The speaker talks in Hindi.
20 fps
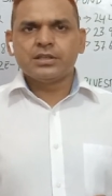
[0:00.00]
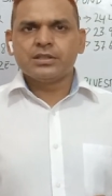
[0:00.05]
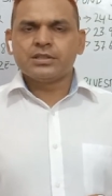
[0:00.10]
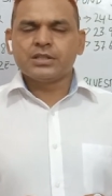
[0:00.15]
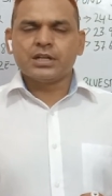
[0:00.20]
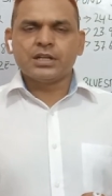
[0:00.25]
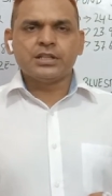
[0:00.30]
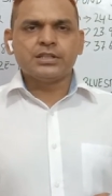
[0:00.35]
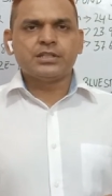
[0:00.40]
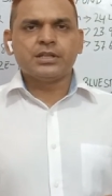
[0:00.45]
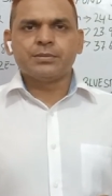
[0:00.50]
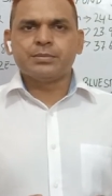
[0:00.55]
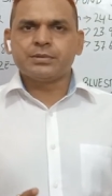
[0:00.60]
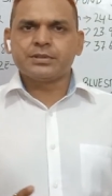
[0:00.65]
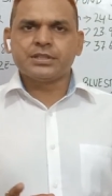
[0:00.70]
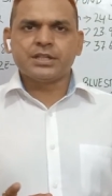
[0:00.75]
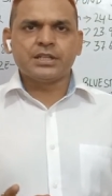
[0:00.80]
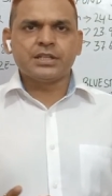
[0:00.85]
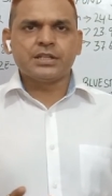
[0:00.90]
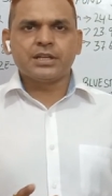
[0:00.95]
साढ़े छः
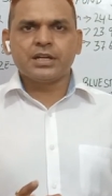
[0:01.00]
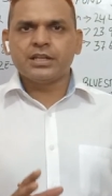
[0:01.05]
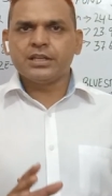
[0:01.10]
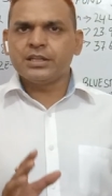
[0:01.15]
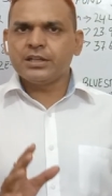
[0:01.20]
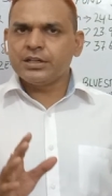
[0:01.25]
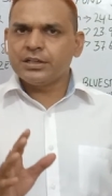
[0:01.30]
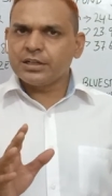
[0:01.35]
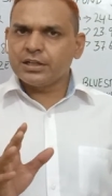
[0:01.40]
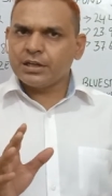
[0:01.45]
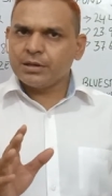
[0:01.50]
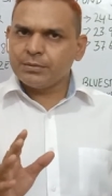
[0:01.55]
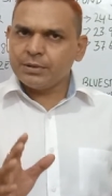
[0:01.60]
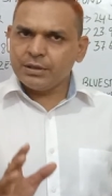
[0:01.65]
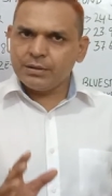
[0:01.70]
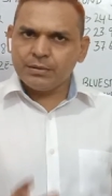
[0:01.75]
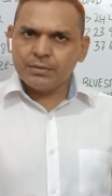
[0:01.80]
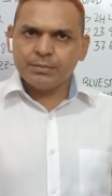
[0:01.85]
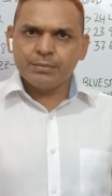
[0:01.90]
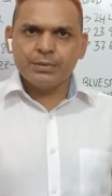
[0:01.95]
परसेंट का ही रिटर्न
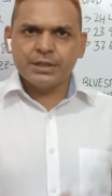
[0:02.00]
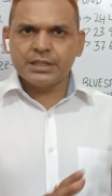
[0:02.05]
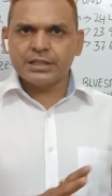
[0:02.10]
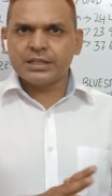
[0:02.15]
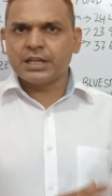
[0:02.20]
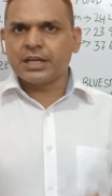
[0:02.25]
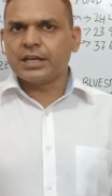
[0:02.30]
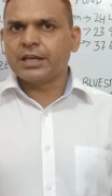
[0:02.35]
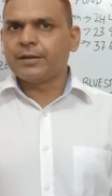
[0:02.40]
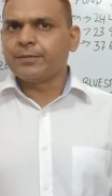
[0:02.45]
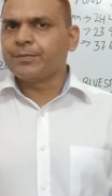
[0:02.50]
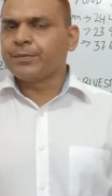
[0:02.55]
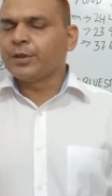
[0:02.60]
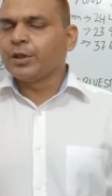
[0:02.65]
हमें मिलता है